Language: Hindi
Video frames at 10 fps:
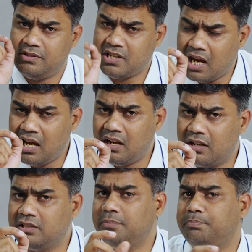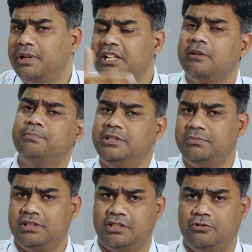जहां अगर बड़ी कंपनी
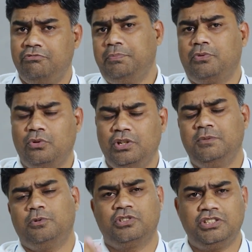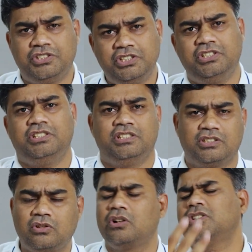में जाते हो विप्रो इन्फोसिस
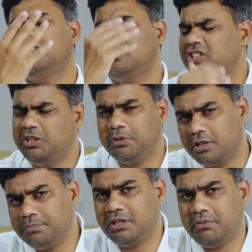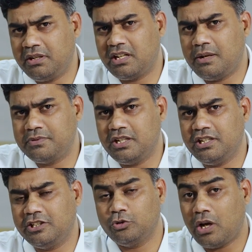टीसीएस कॉग्निजेंट किसी भी कंपनी में अगर आप चले
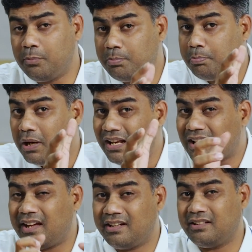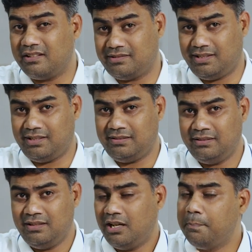जाते हो तो आप बल्क हायरिंग करते हैं
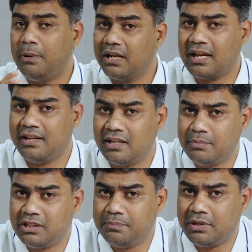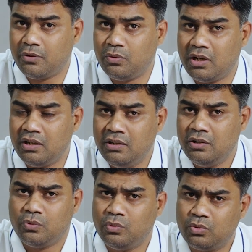अब बल्क हायरिंग का मतलब क्या हुआ
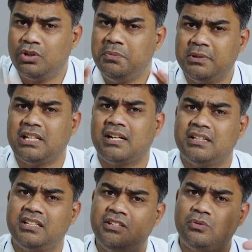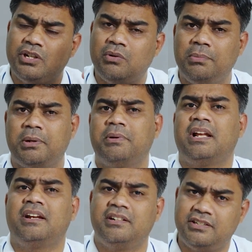उनको नहीं पता रहता कि इनको डेवलपर
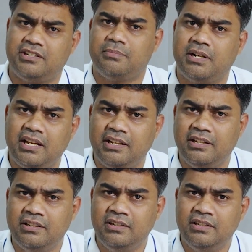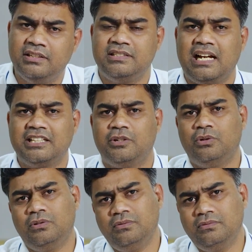बनाएंगे टेस्टर बनाएंगे जाते हो